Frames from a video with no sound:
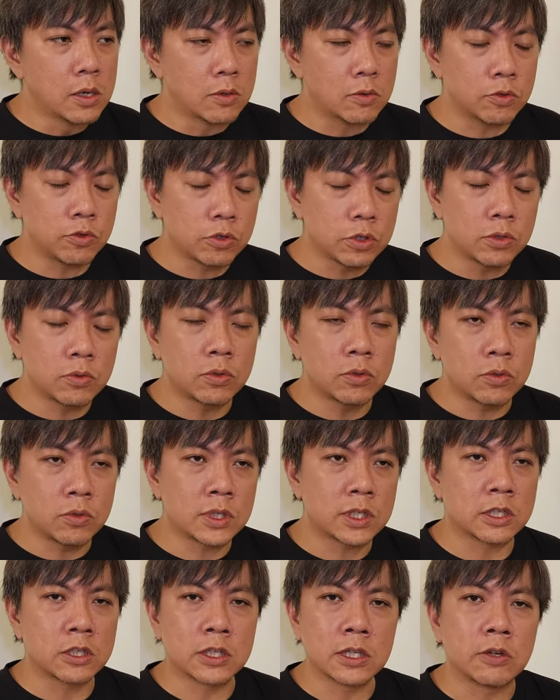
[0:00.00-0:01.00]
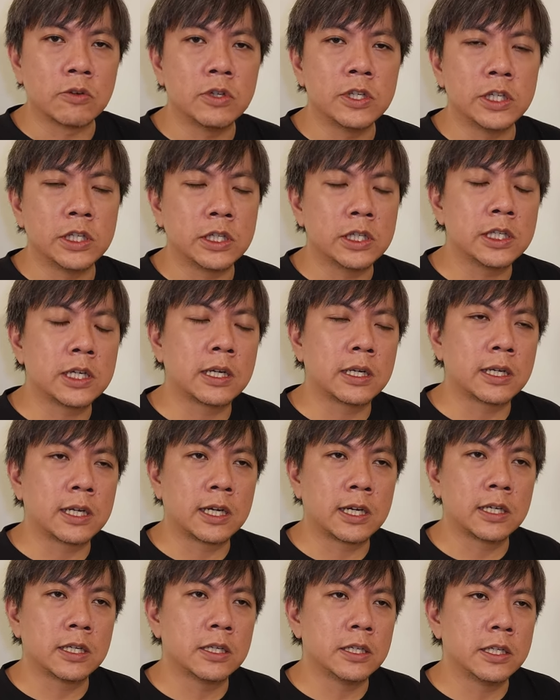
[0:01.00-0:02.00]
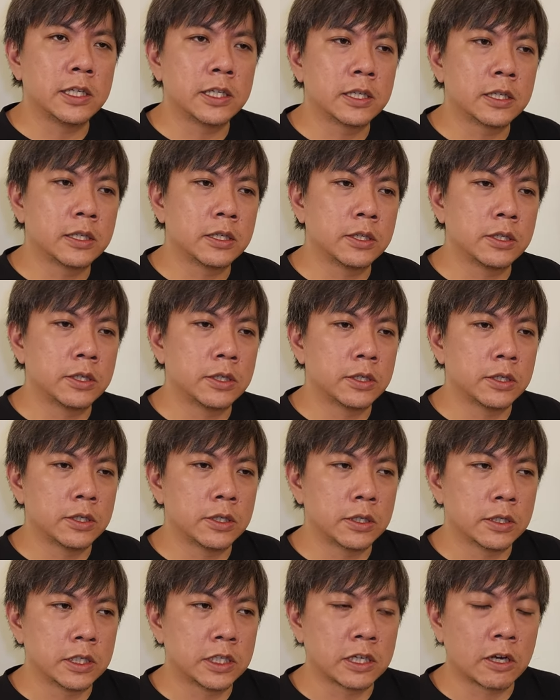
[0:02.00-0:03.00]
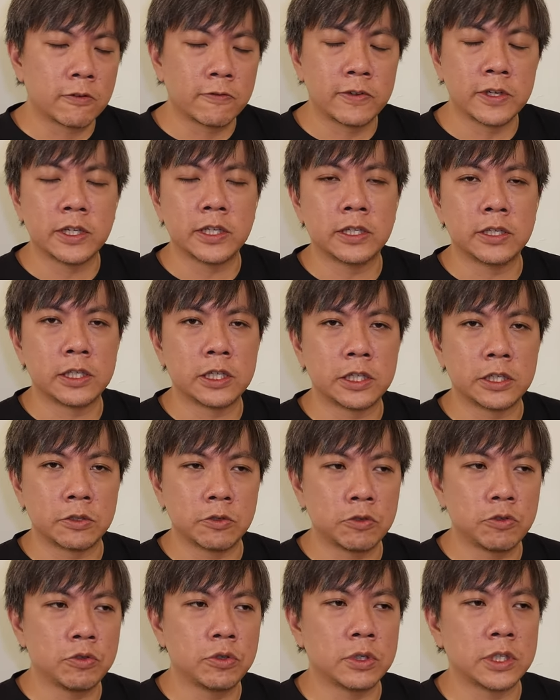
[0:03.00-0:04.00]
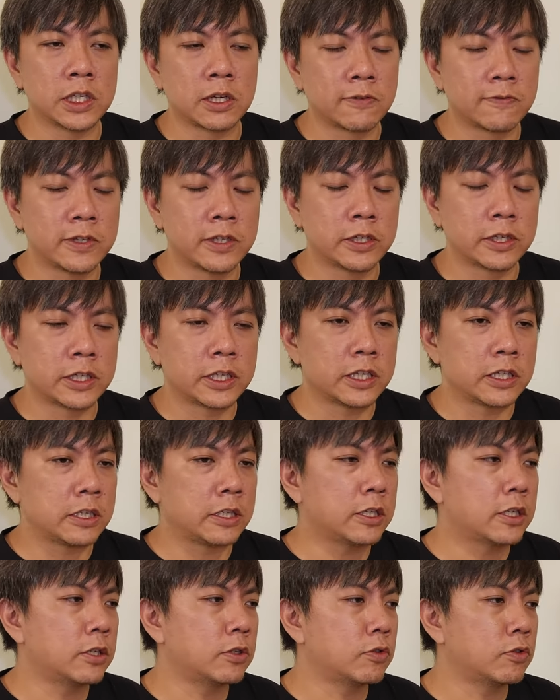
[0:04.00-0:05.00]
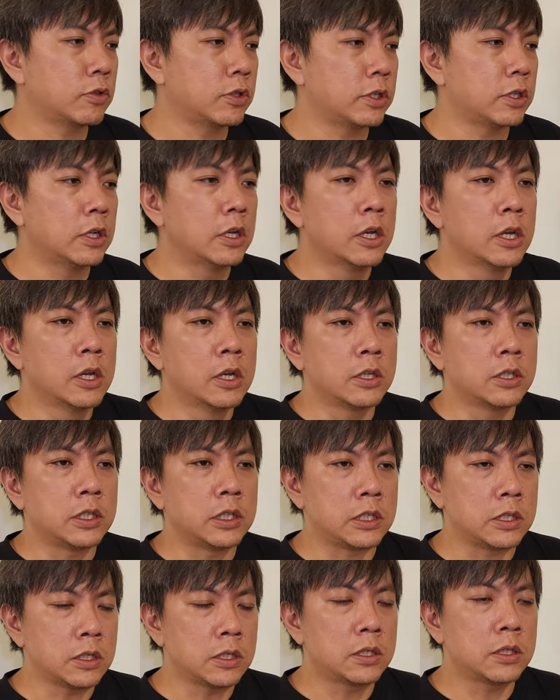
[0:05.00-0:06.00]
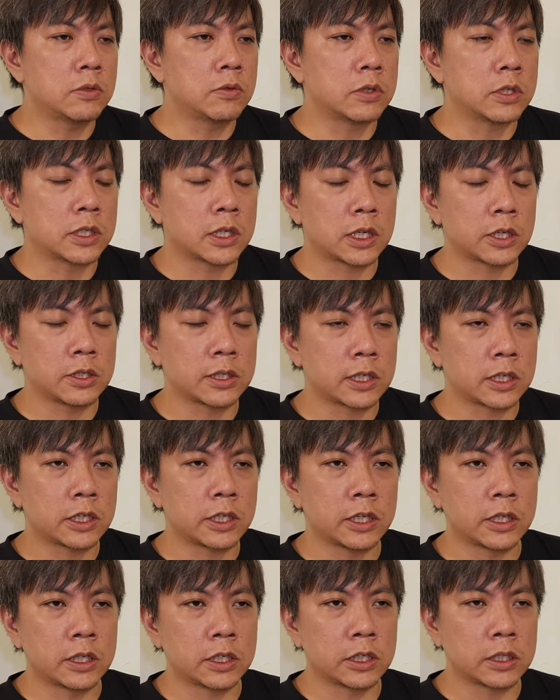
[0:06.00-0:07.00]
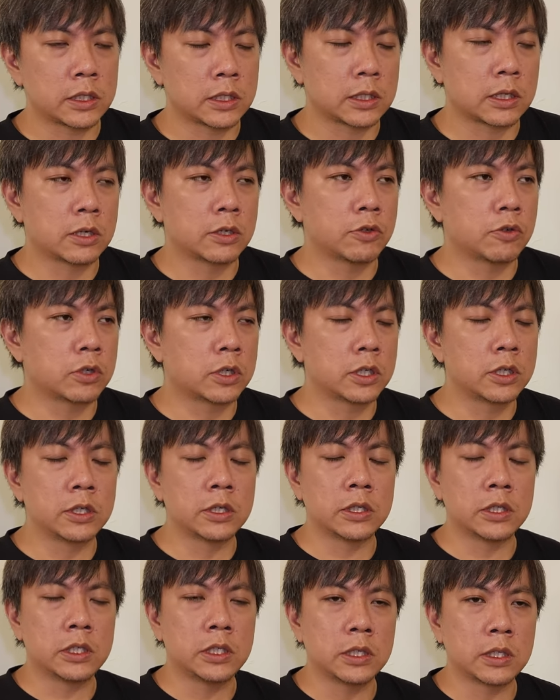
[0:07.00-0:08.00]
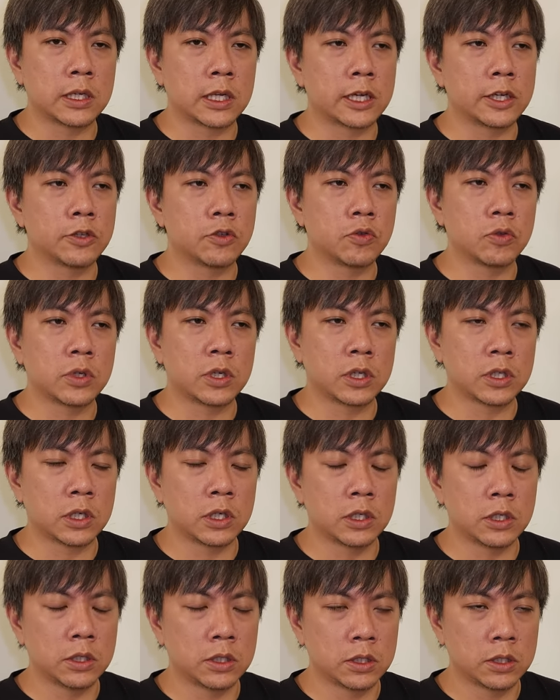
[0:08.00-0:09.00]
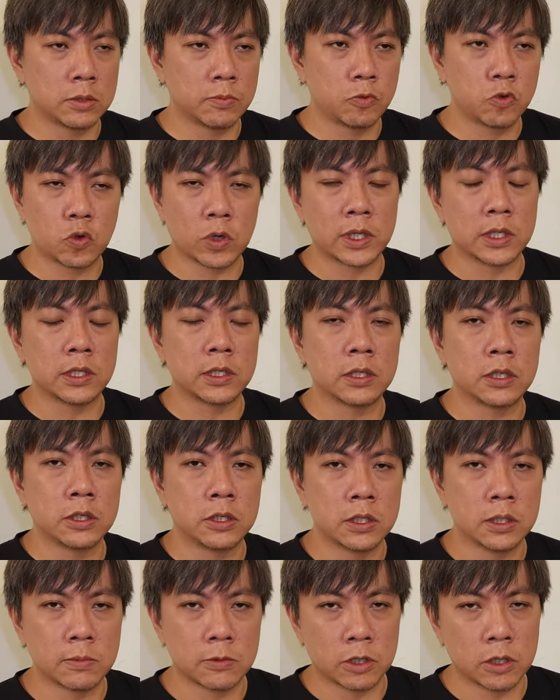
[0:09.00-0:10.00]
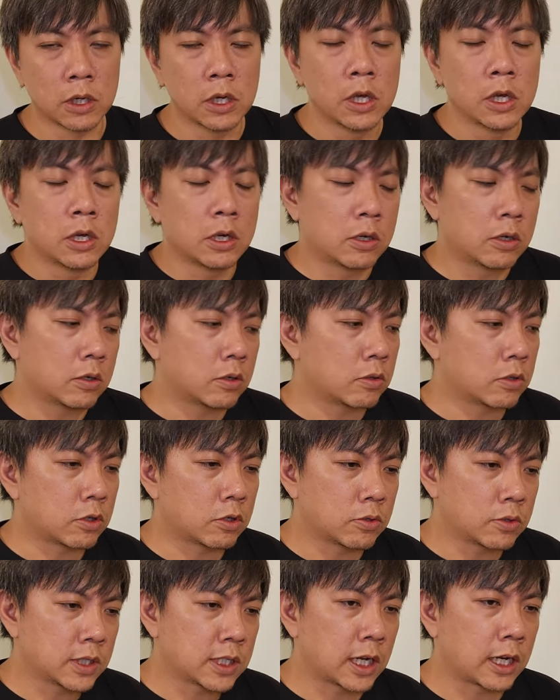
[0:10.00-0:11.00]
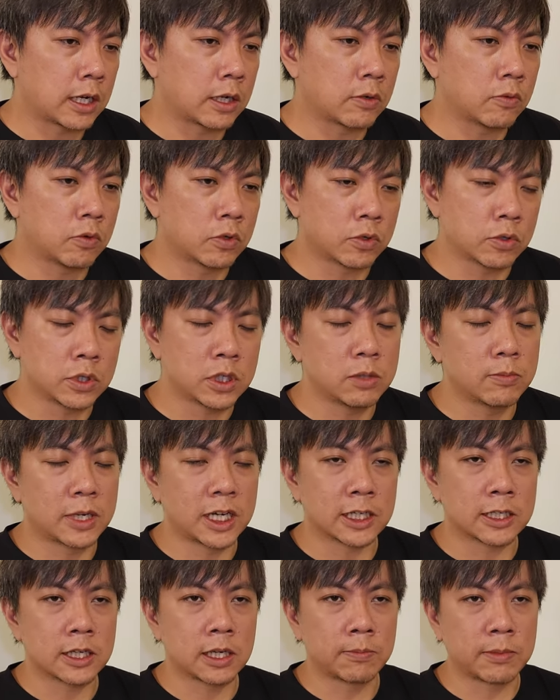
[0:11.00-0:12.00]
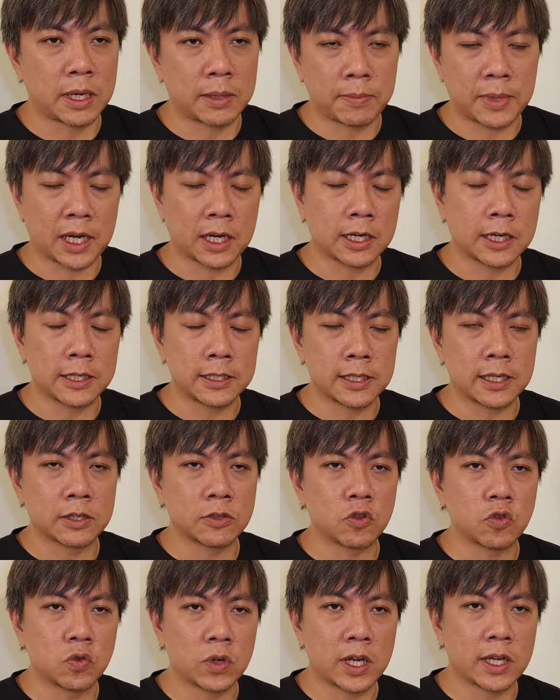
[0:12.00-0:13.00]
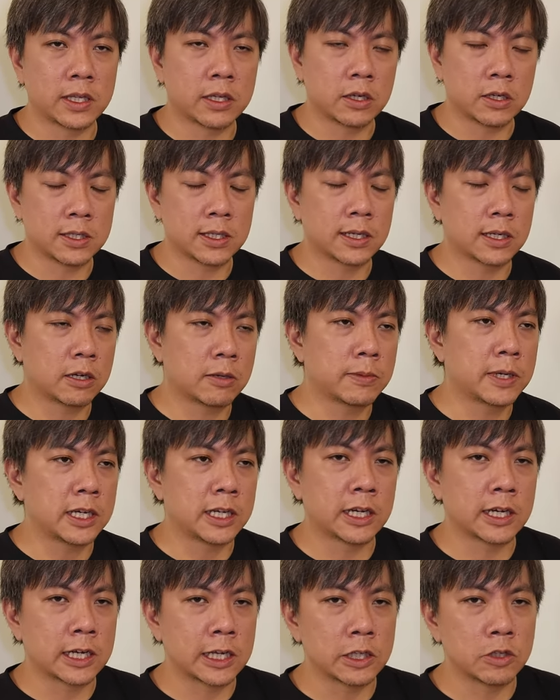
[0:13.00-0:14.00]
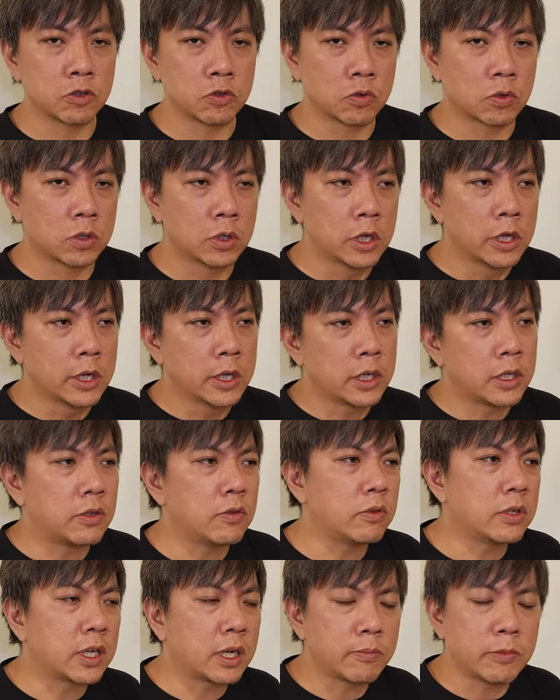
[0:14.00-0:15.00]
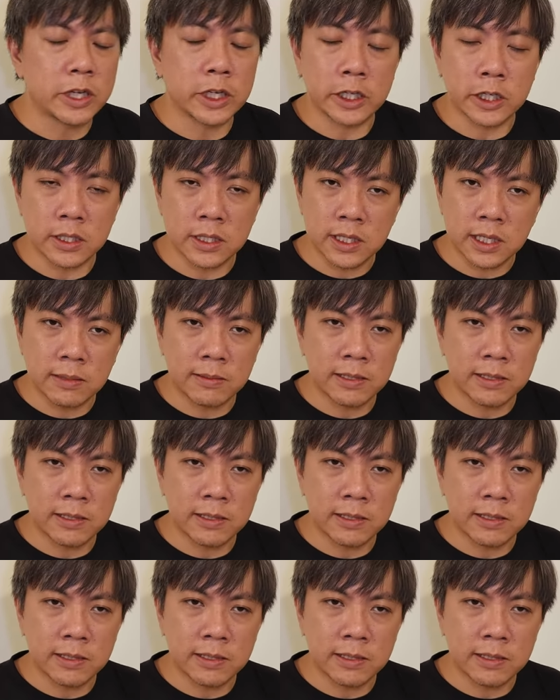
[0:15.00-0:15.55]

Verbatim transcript: 我觉得多多少少会影响他的一个消费的情绪、消费的体验，所以。即使我现在在店里，只要有客人进来说要喝，不管是喝什么，哦，通常我都是马上把吧台让出来，然后让老板娘来做，因为她每天在